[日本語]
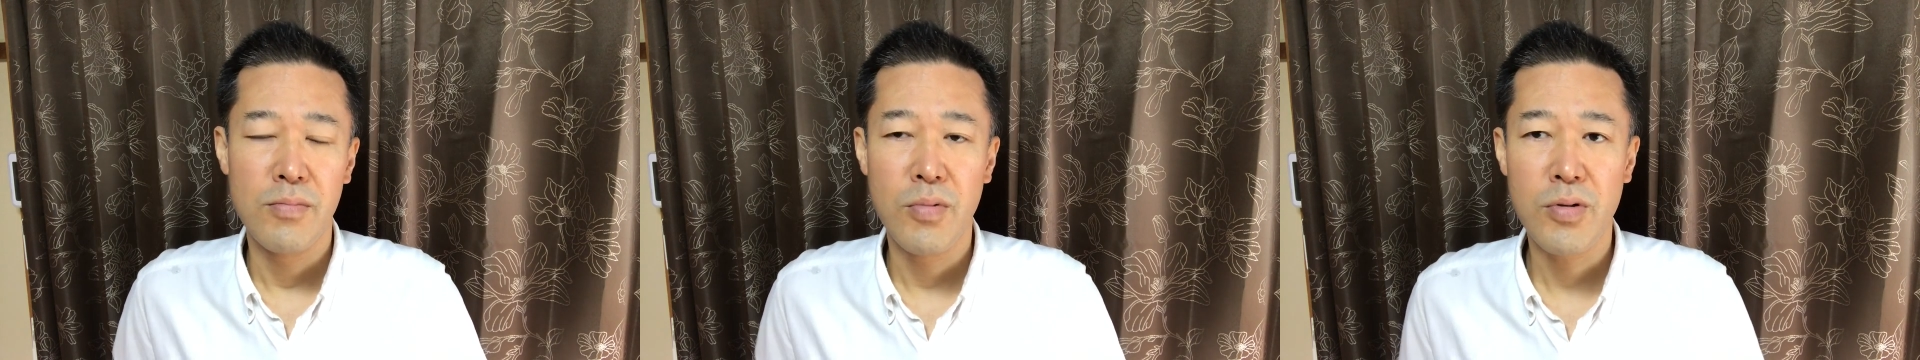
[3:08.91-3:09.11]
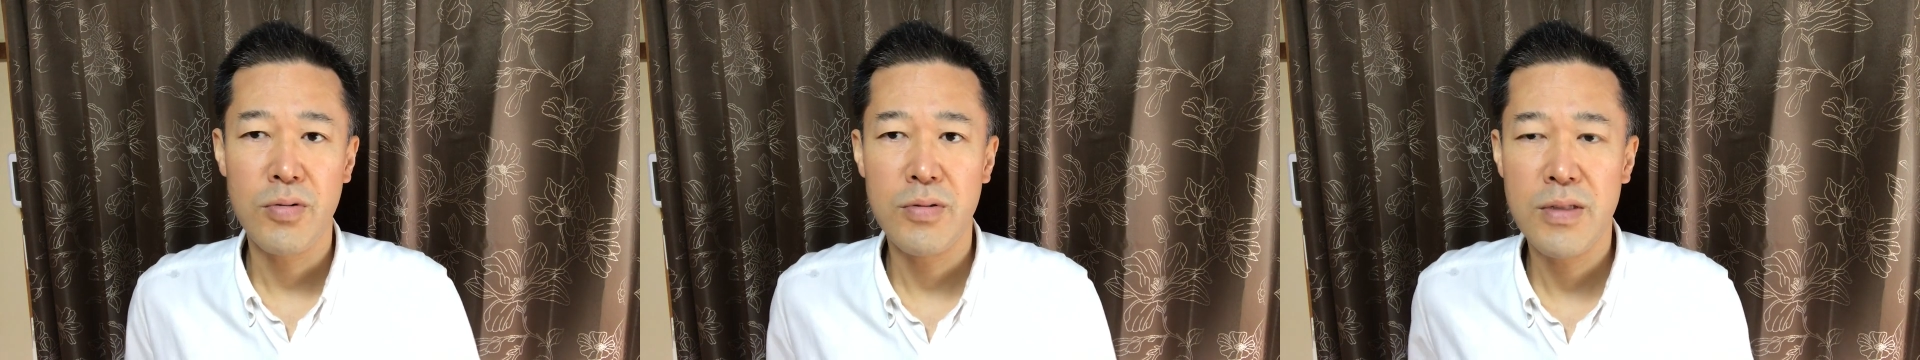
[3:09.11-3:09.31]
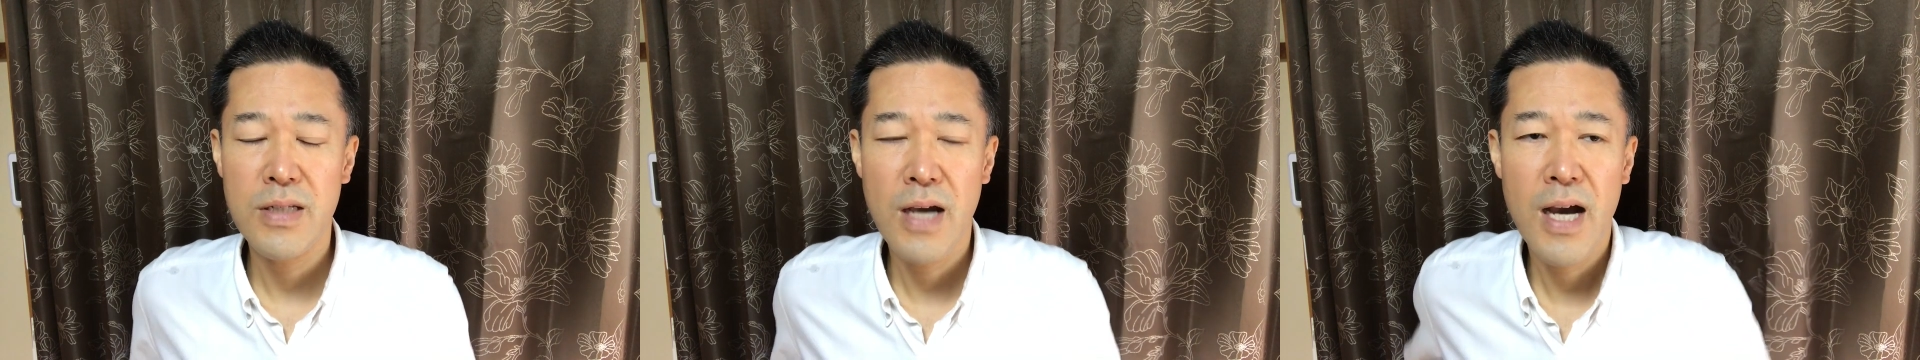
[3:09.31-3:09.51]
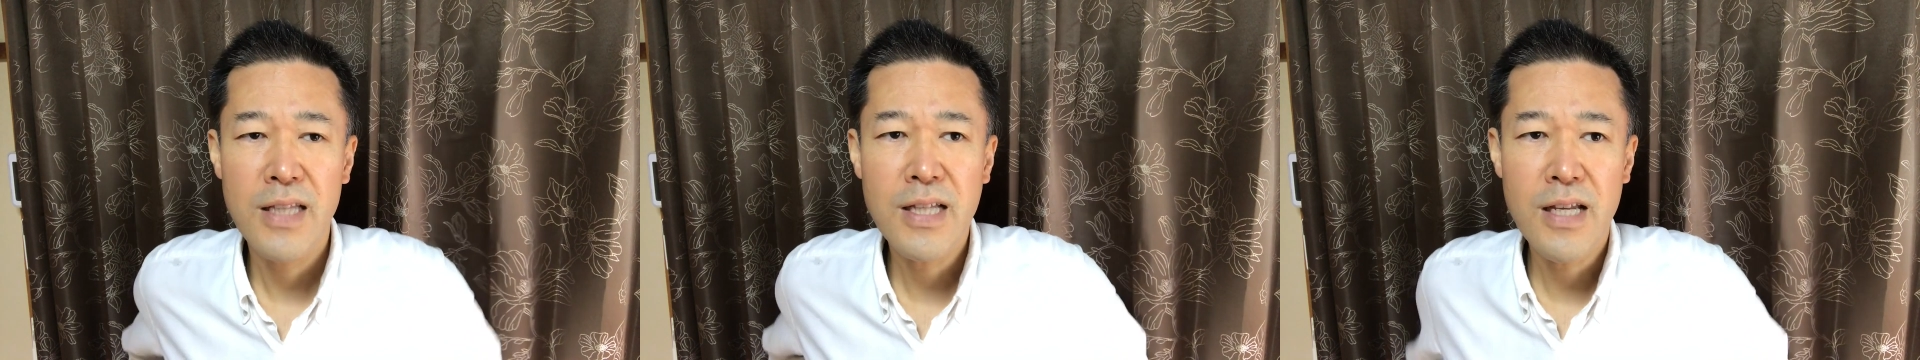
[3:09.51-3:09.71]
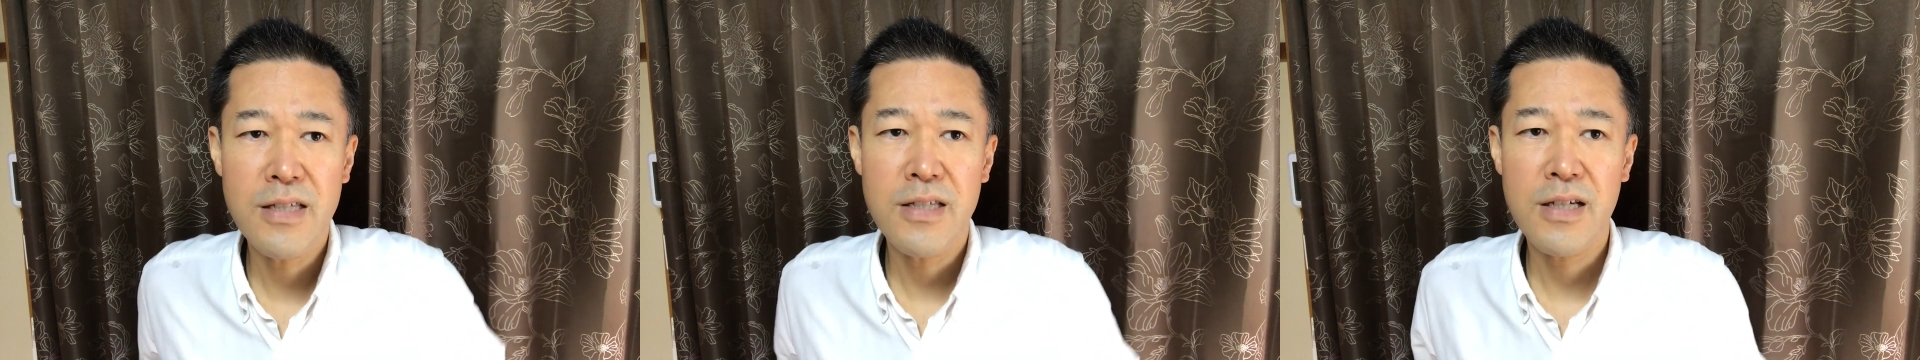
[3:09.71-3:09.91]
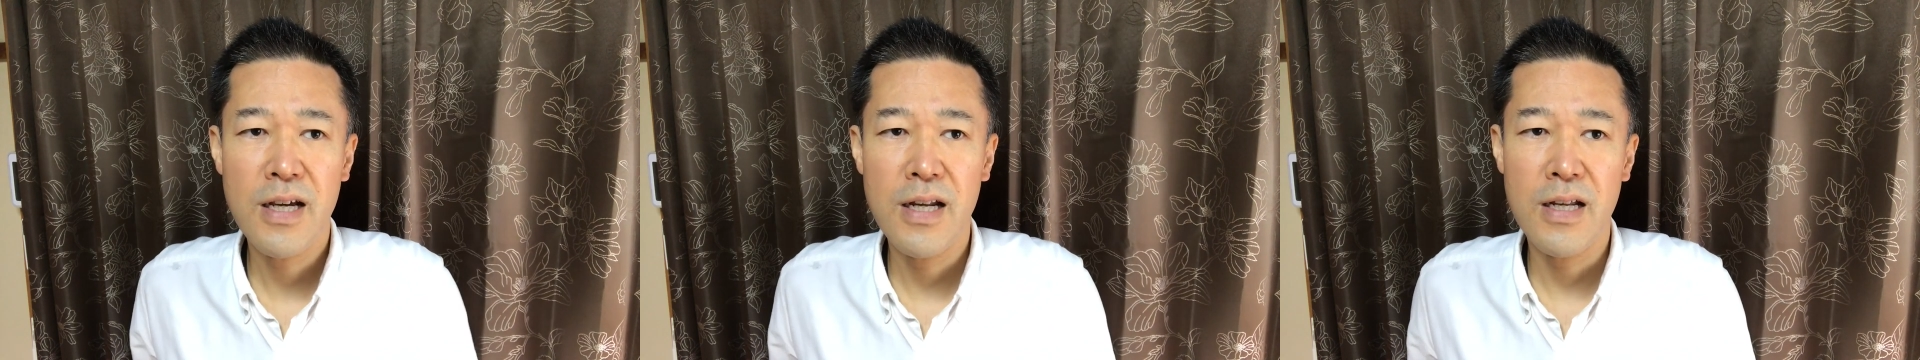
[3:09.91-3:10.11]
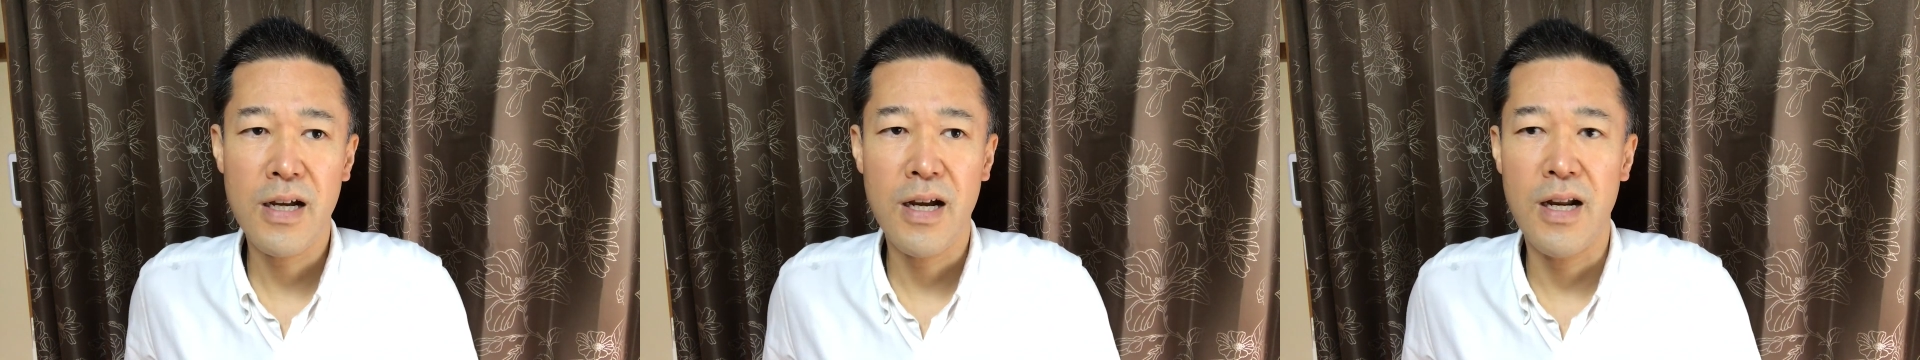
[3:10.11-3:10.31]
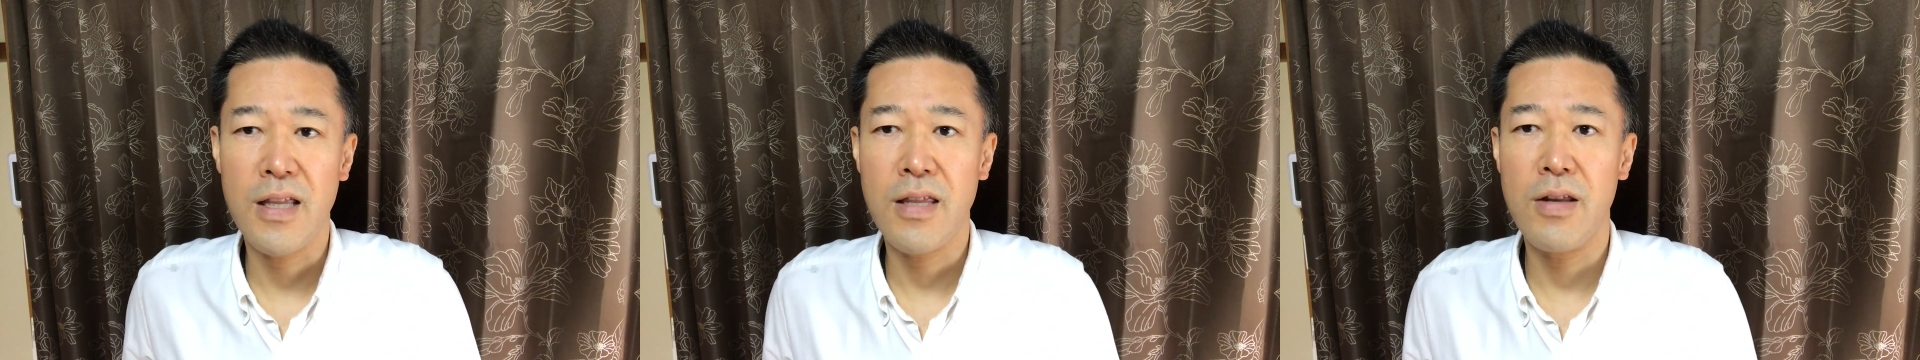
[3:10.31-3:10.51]
僕二十歳から
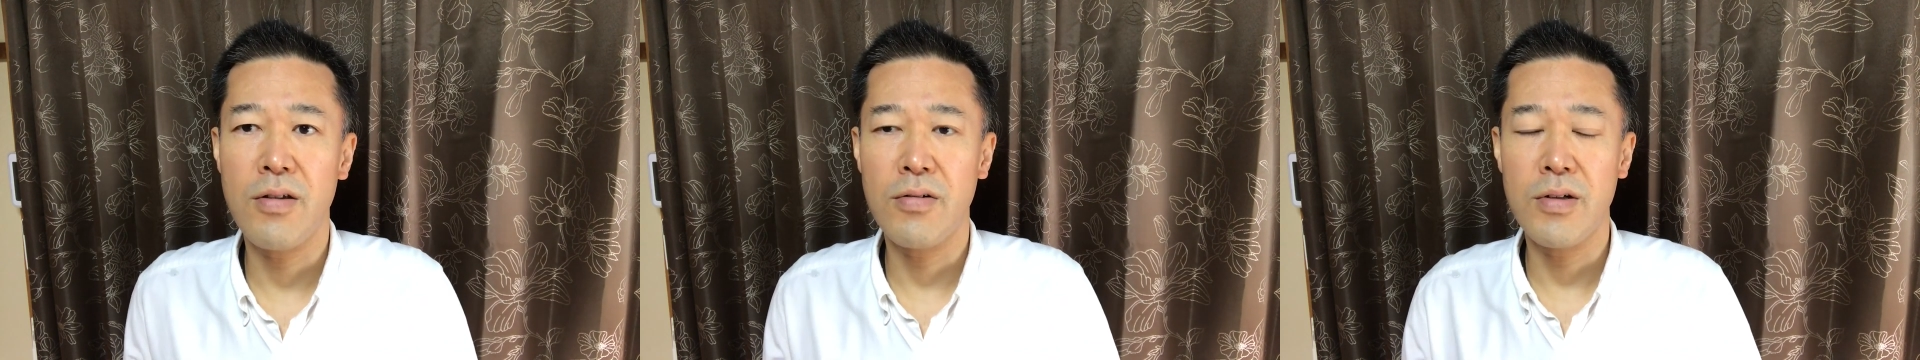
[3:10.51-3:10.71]
空手